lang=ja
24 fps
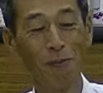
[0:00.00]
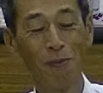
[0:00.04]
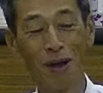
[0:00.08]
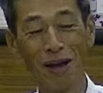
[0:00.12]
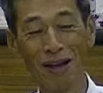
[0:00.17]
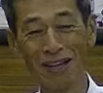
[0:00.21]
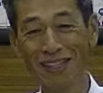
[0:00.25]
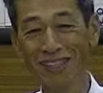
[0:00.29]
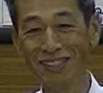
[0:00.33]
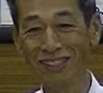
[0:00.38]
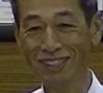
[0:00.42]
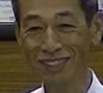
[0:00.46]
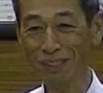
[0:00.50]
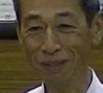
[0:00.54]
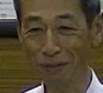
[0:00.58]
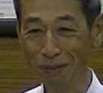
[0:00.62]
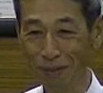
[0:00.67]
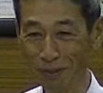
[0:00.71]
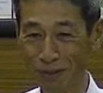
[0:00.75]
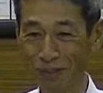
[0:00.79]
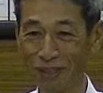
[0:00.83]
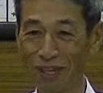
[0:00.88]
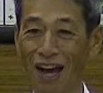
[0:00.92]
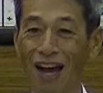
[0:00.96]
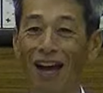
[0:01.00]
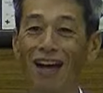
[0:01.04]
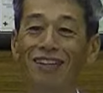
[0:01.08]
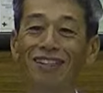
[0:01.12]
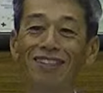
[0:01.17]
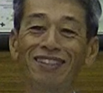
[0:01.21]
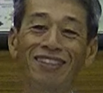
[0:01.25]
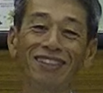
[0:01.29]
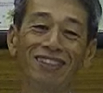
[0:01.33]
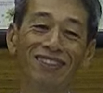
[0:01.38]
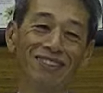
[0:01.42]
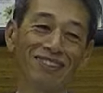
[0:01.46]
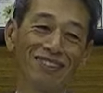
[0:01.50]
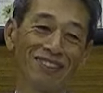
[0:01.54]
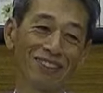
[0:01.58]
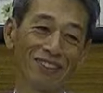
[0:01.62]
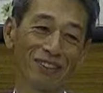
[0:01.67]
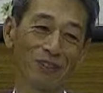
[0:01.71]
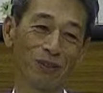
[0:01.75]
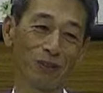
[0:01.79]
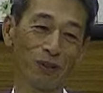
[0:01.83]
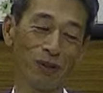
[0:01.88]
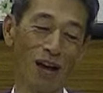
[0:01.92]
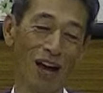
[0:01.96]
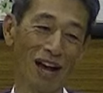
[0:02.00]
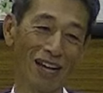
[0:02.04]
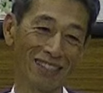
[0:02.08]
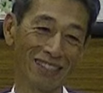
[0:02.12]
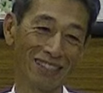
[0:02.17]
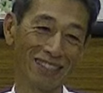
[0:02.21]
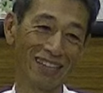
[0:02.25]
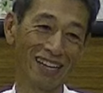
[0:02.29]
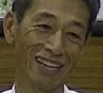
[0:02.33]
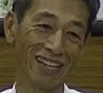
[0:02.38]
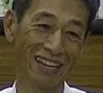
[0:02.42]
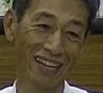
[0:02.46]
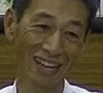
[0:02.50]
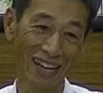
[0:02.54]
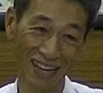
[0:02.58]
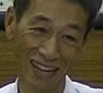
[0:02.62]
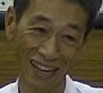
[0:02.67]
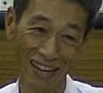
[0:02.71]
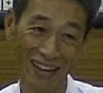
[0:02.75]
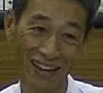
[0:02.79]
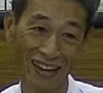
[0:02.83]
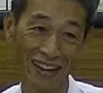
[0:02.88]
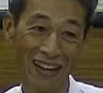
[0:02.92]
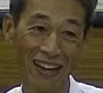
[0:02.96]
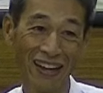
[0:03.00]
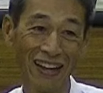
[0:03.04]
毎日食べるとね飽きてくるんです、この味がね。